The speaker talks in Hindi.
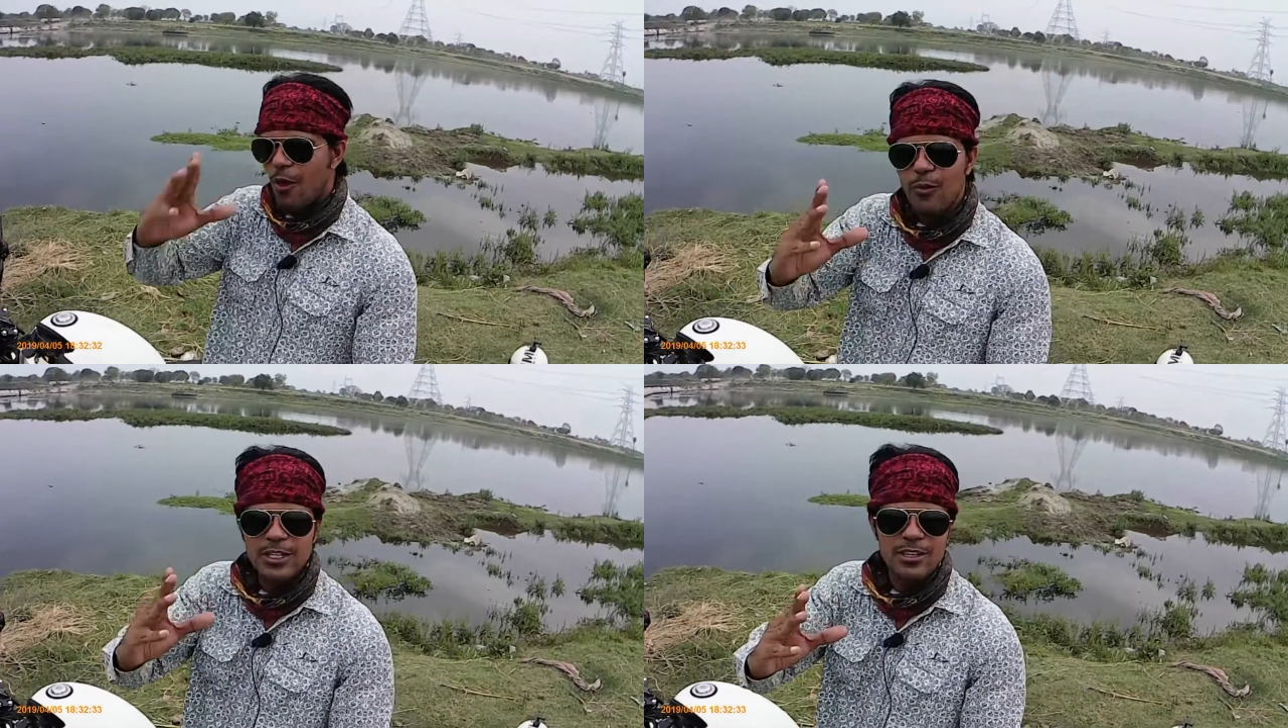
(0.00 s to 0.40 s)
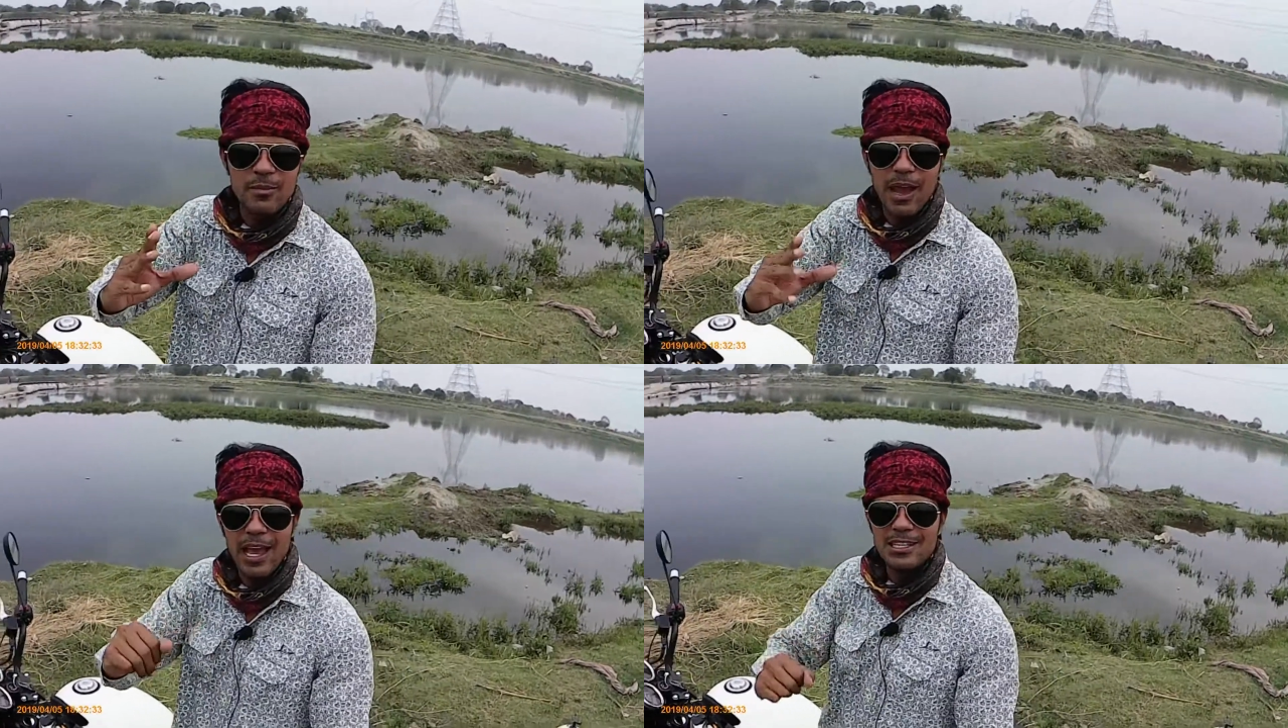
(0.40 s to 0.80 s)
what's up
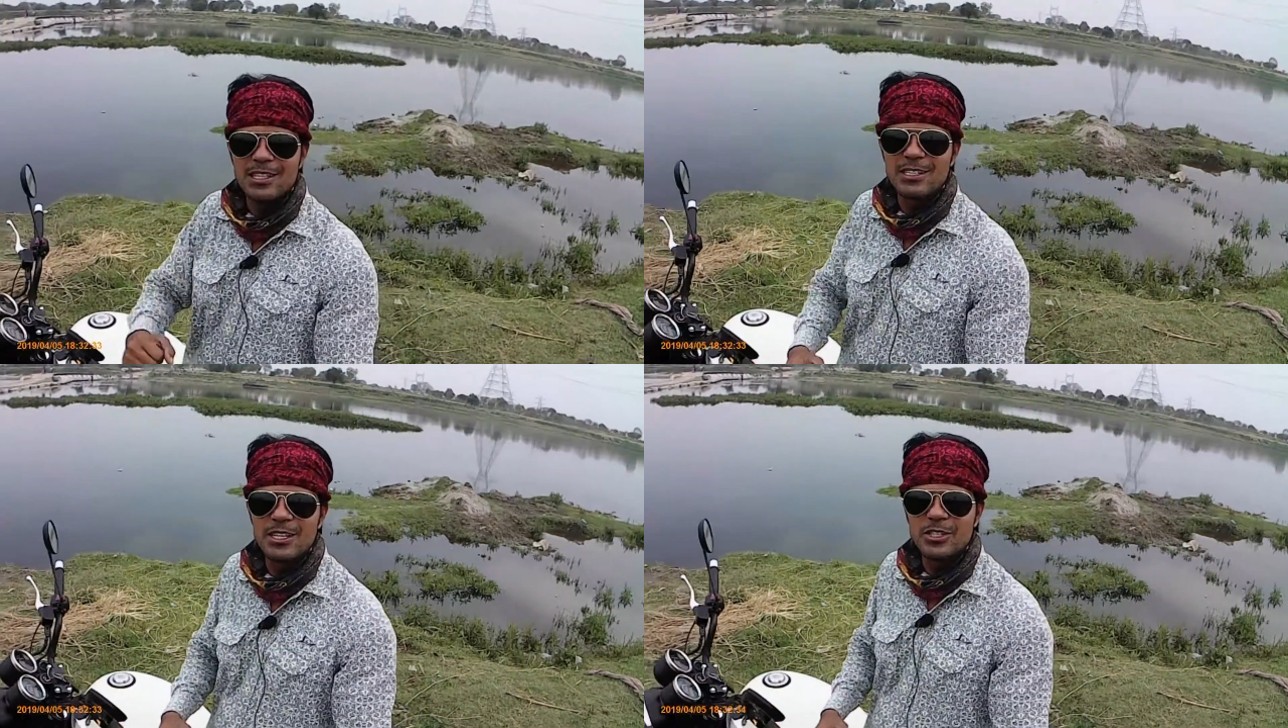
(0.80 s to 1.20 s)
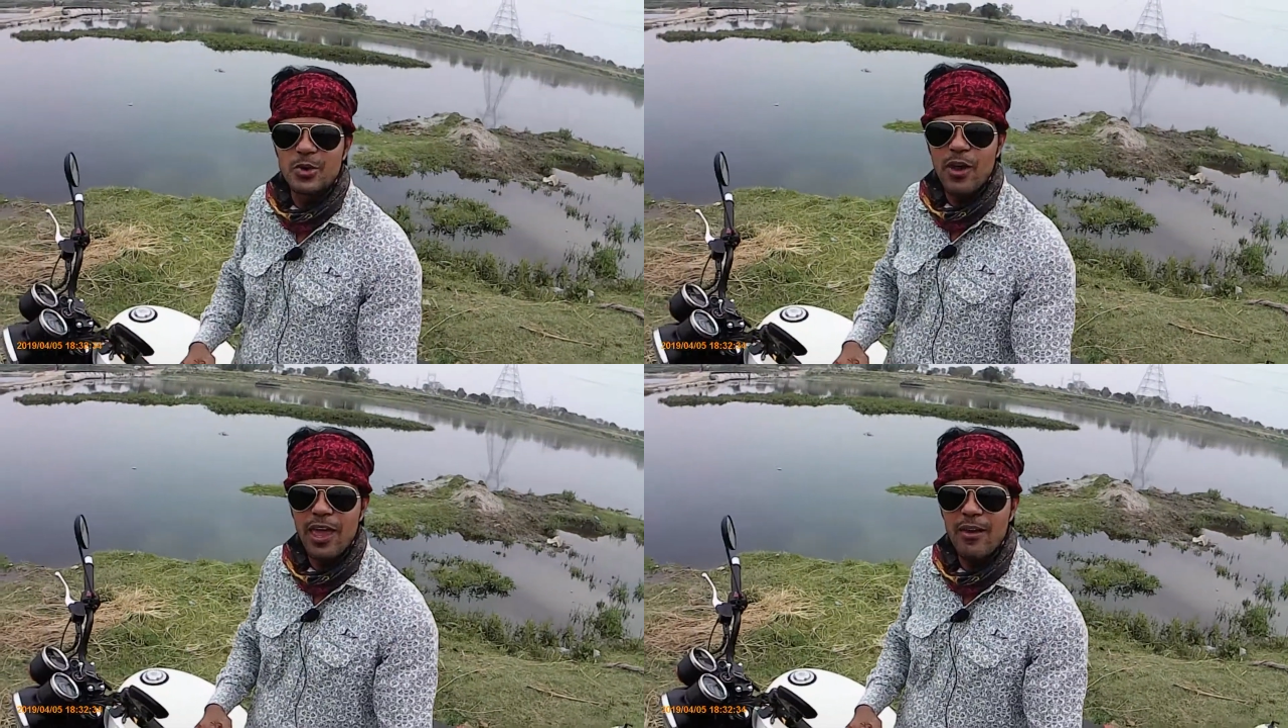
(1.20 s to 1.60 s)
guys this is
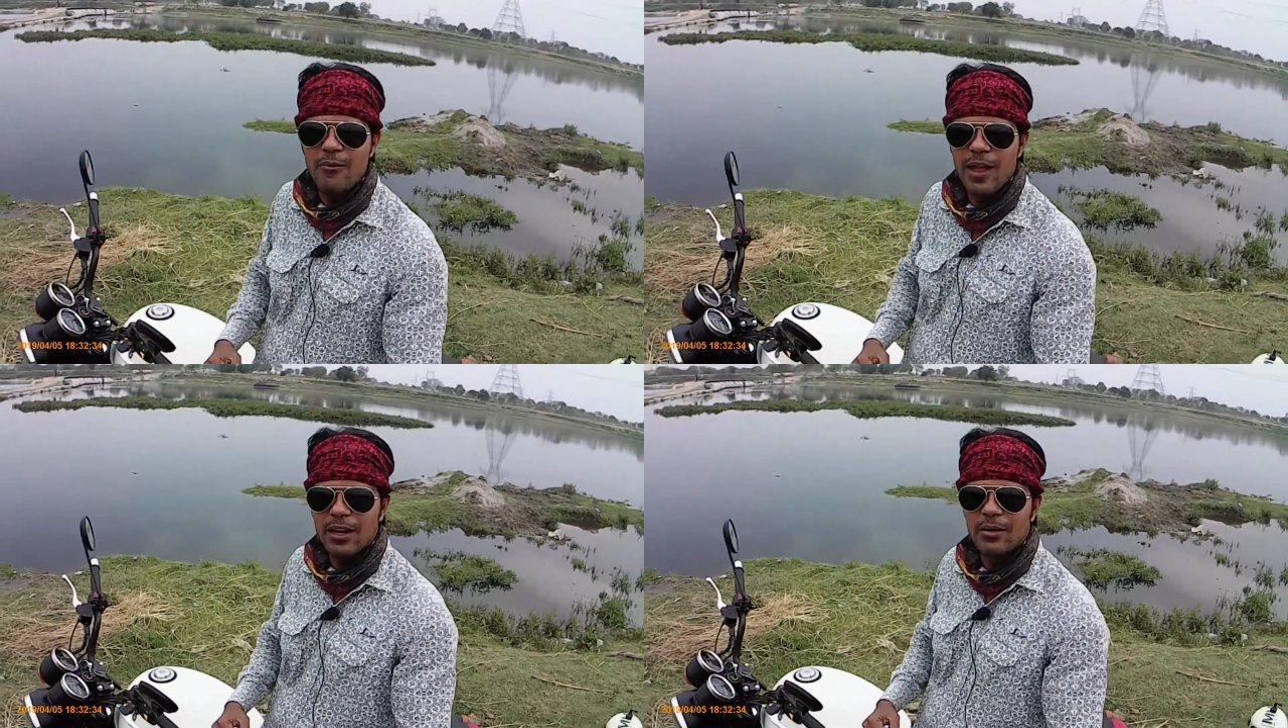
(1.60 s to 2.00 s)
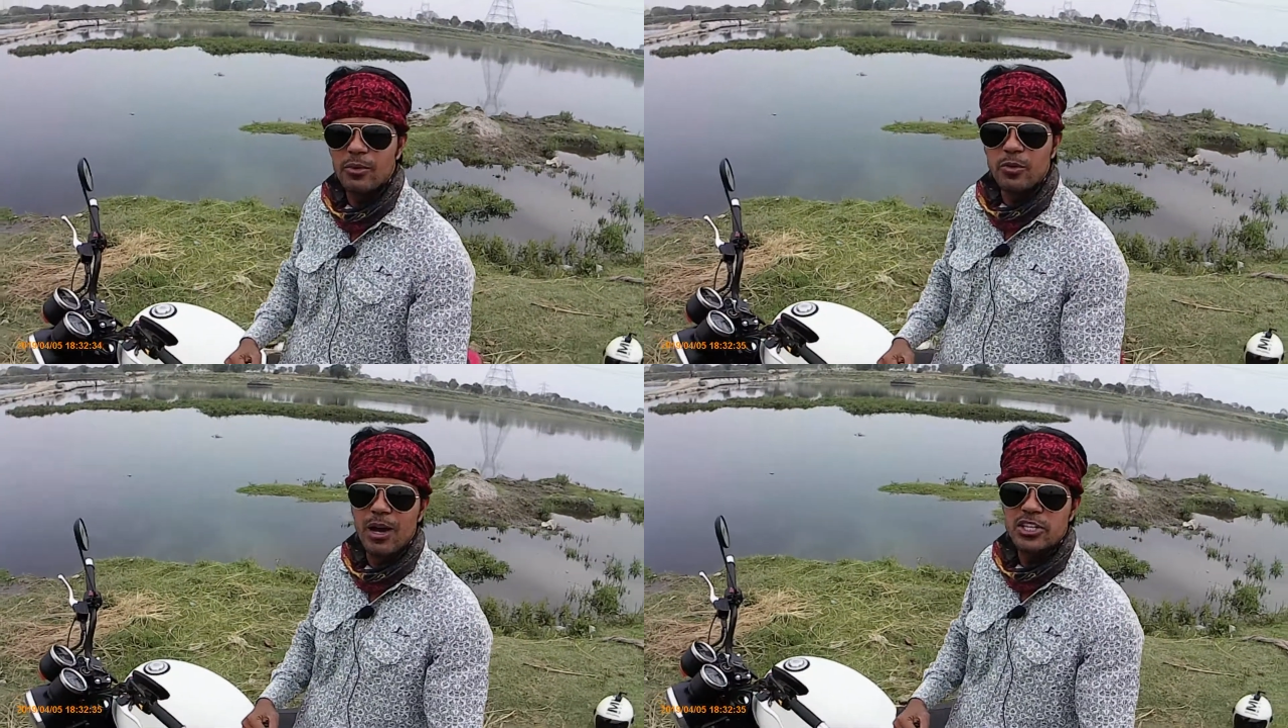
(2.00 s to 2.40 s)
Zohaib welcome to my